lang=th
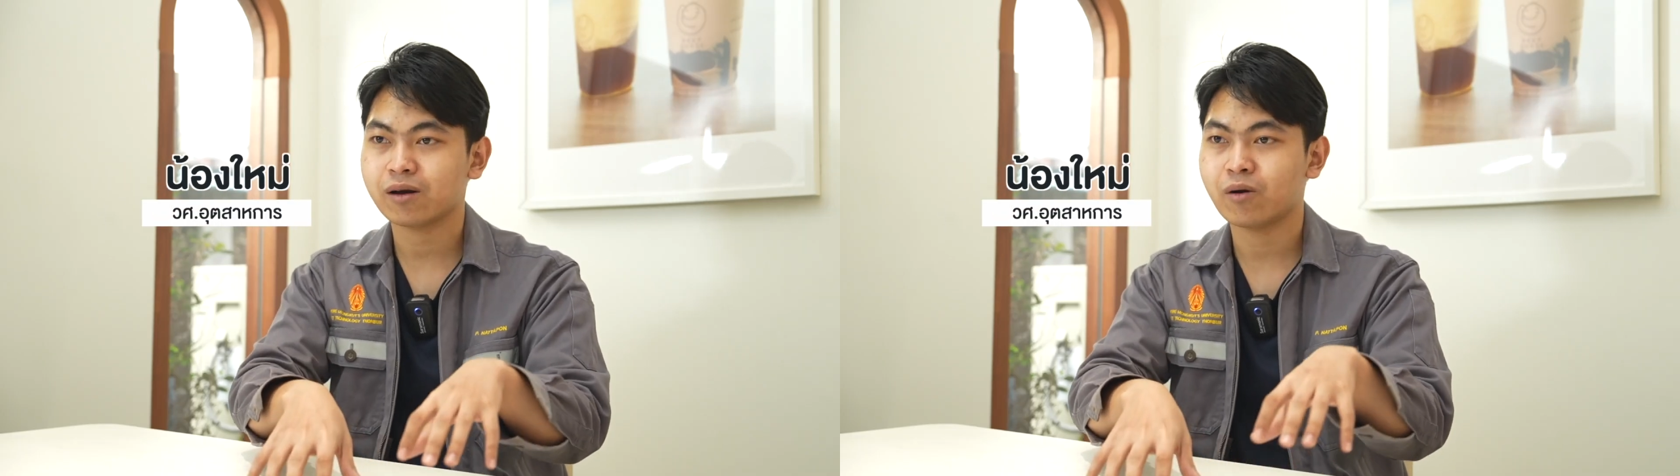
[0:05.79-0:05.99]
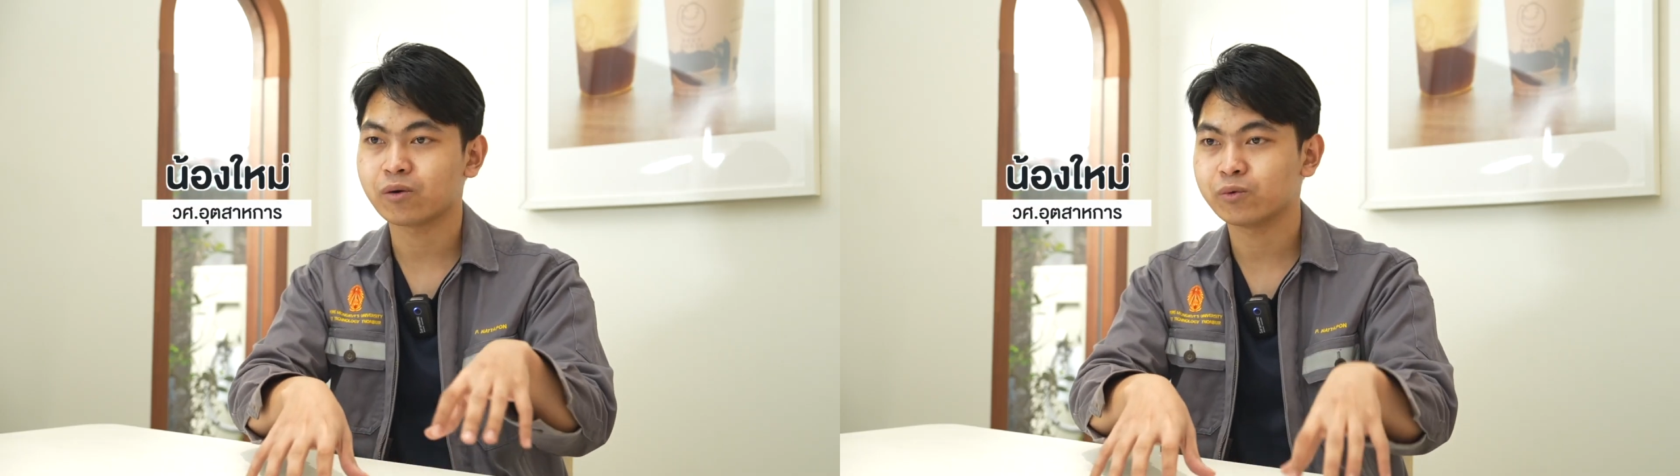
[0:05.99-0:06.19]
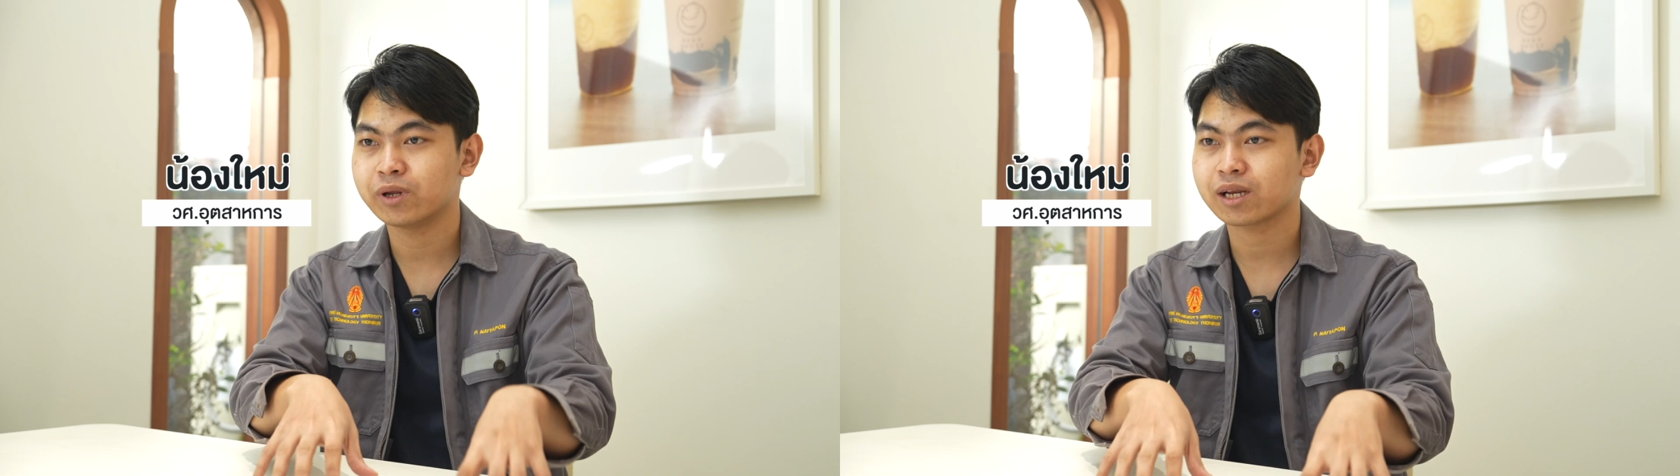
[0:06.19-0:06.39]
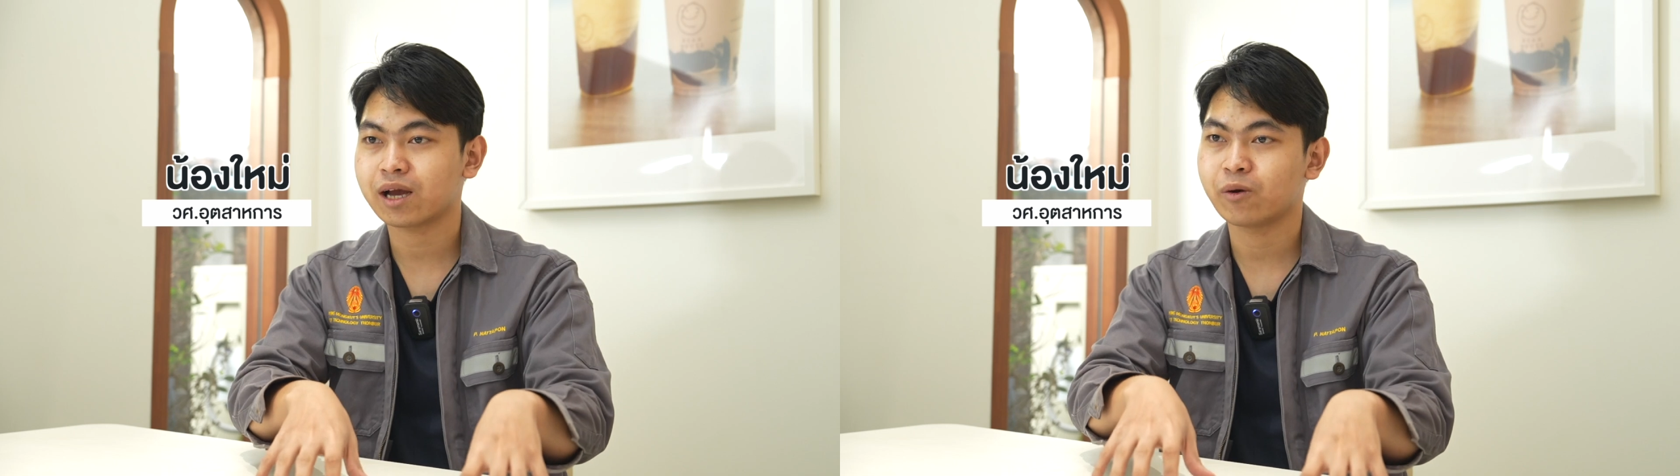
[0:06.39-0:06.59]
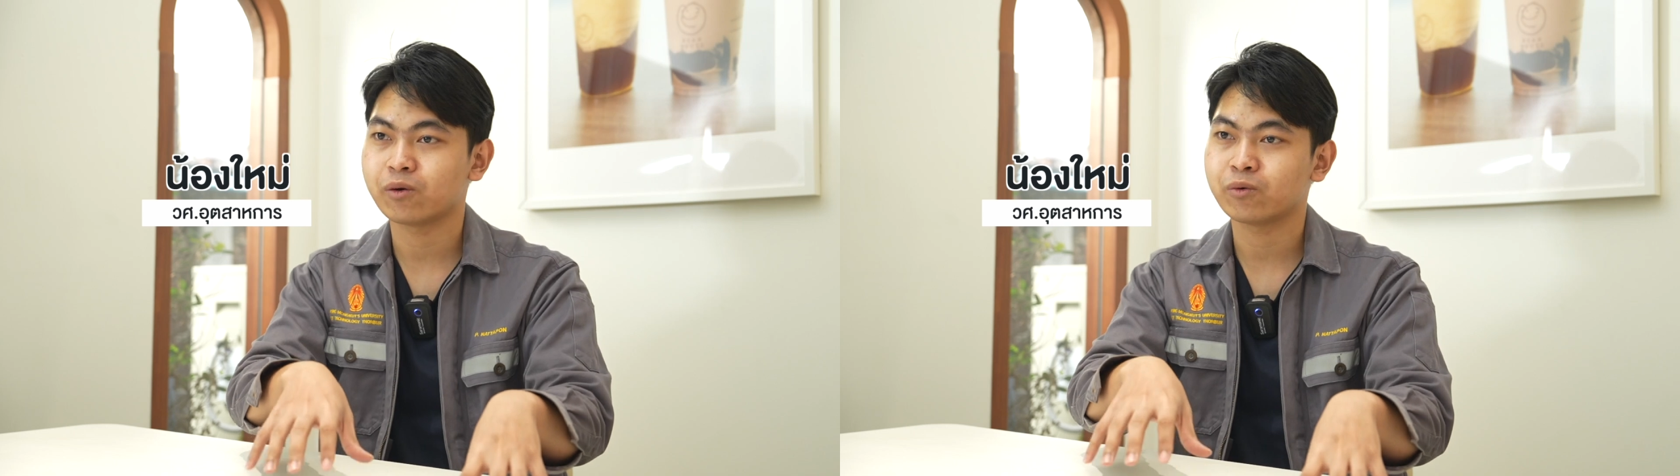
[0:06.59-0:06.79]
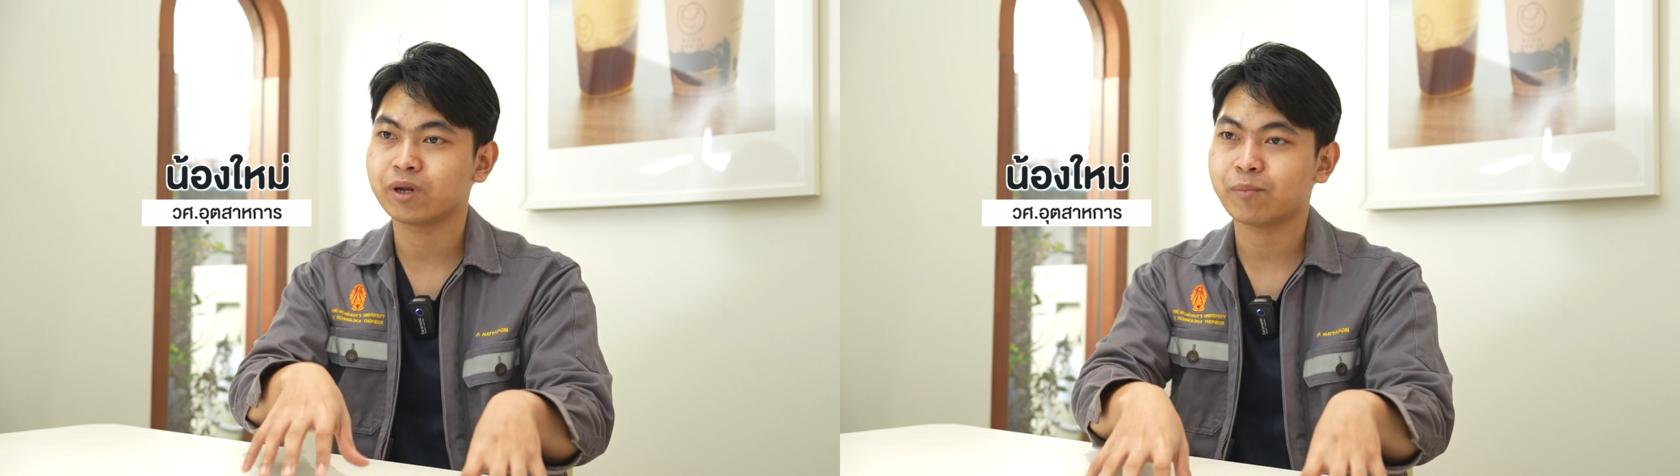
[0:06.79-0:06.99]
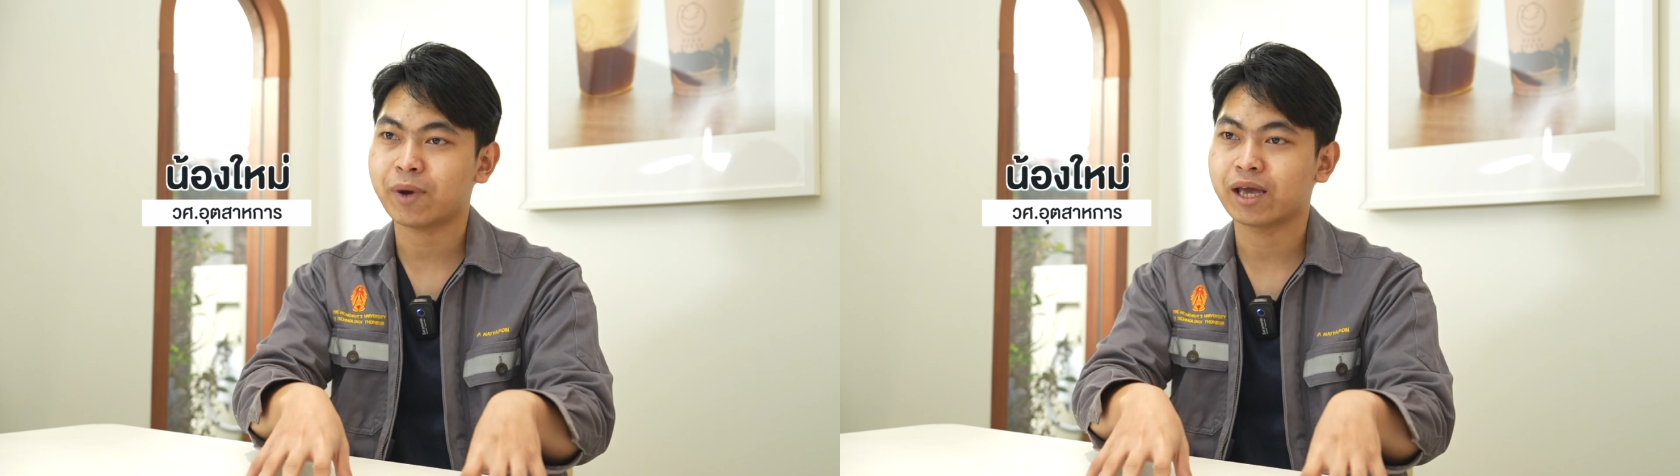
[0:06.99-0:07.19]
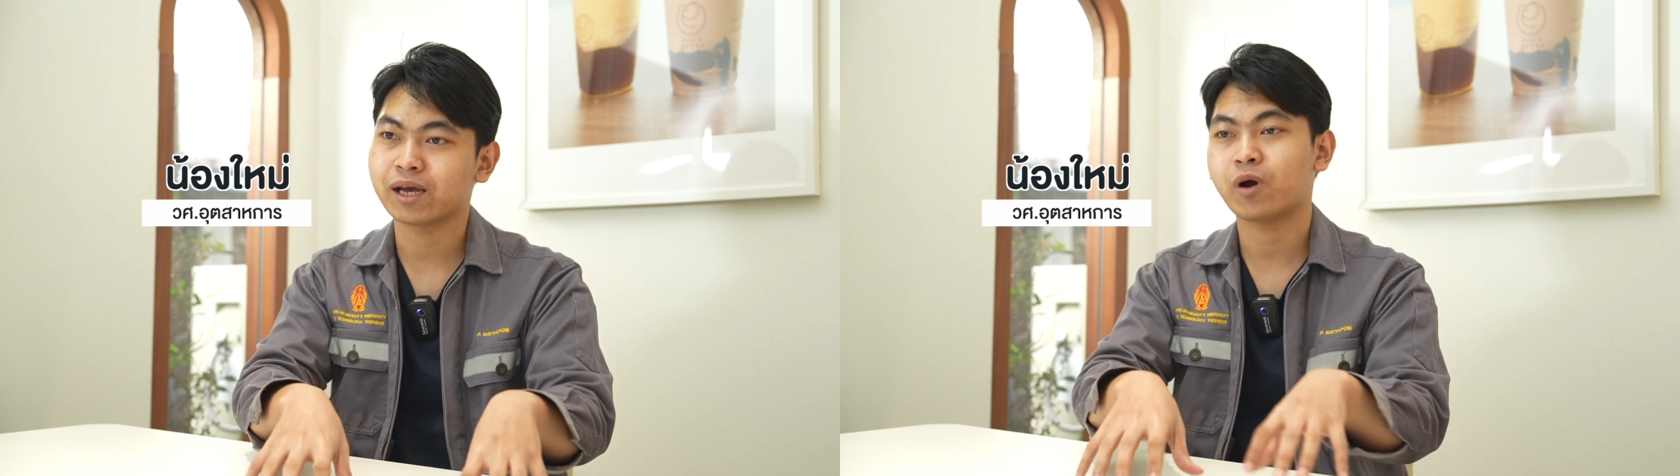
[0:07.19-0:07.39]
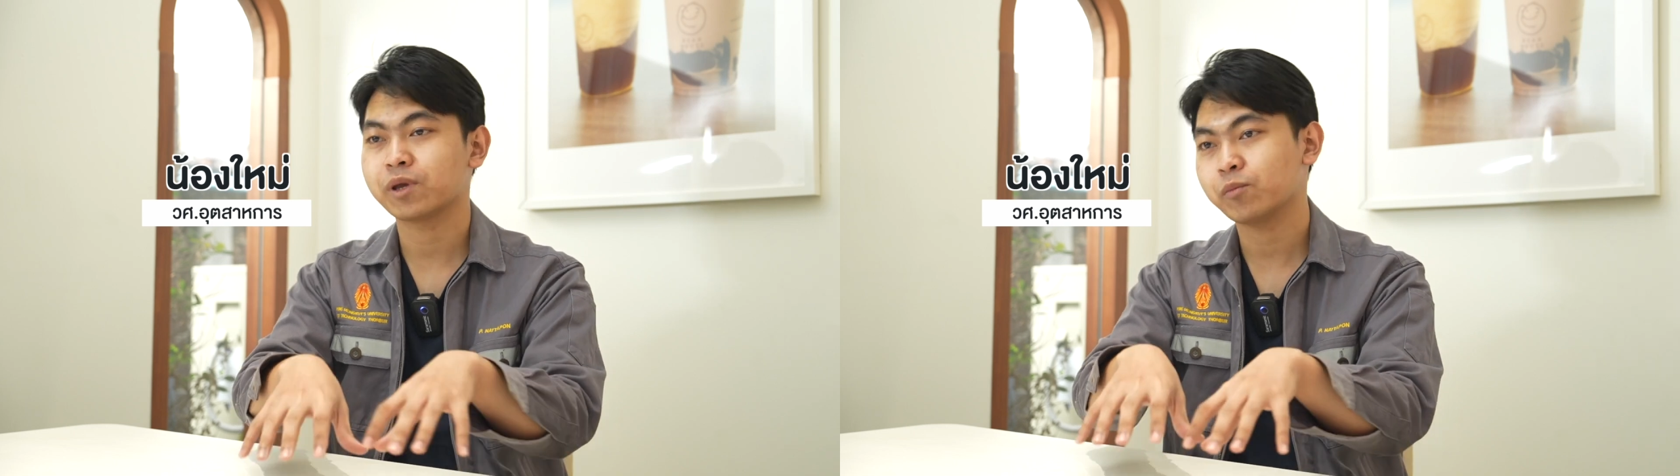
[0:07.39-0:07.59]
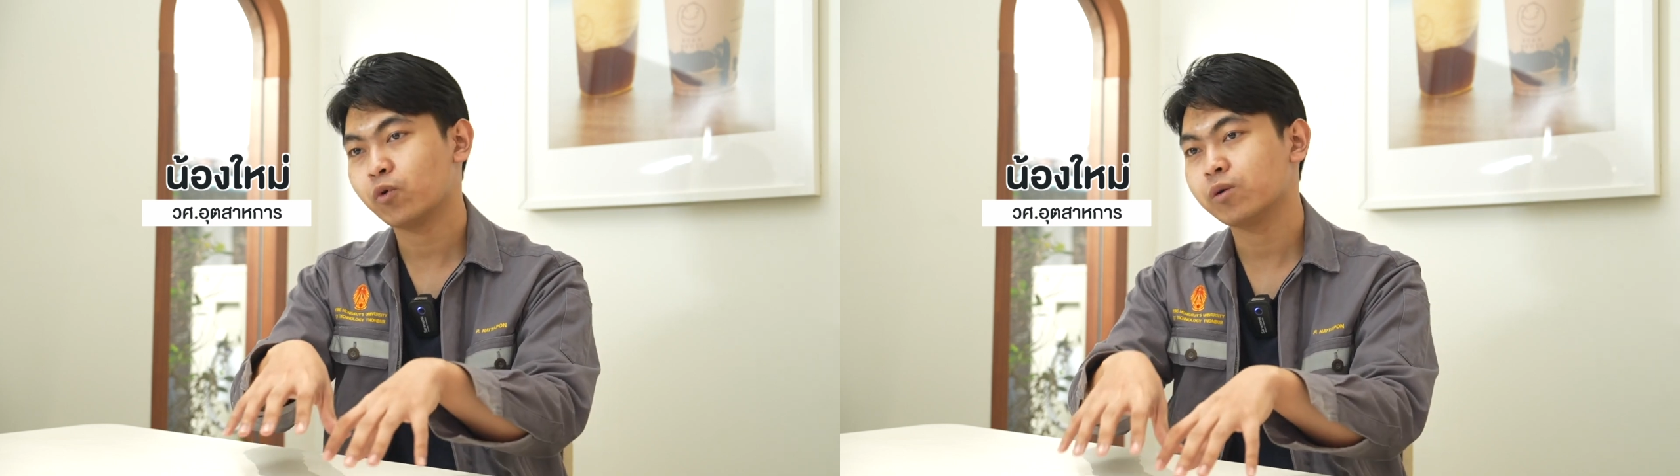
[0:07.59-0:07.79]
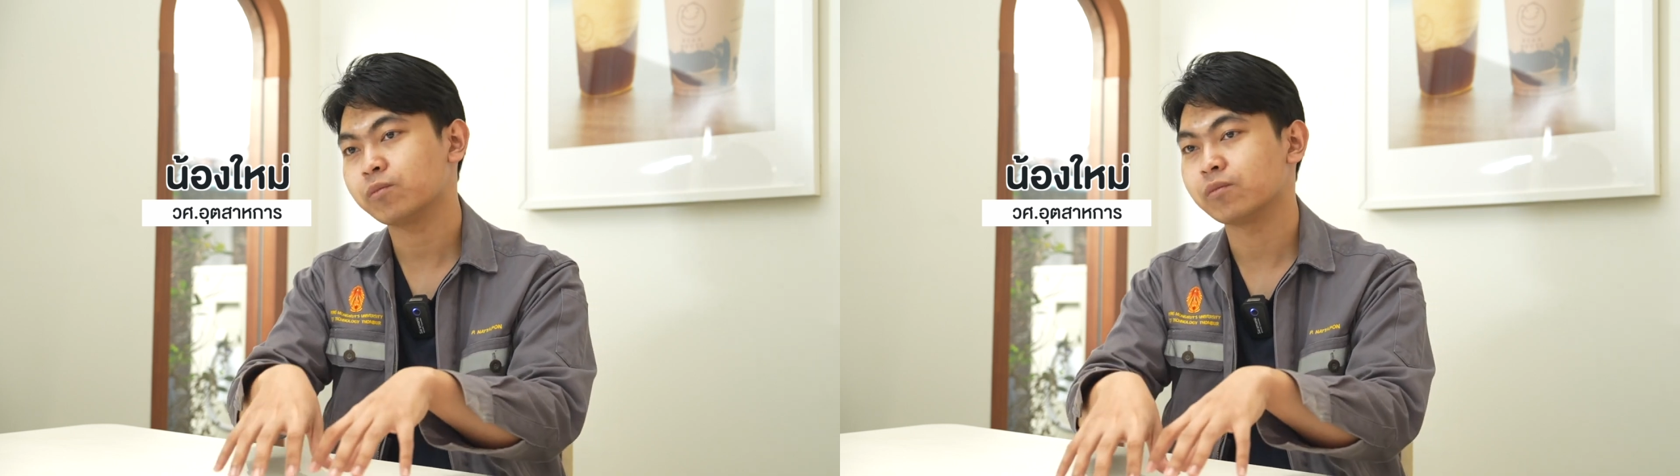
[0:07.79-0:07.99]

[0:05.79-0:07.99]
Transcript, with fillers: ของโรงเรียนเก่าโรงเรียนใหม่ความเข้มข้น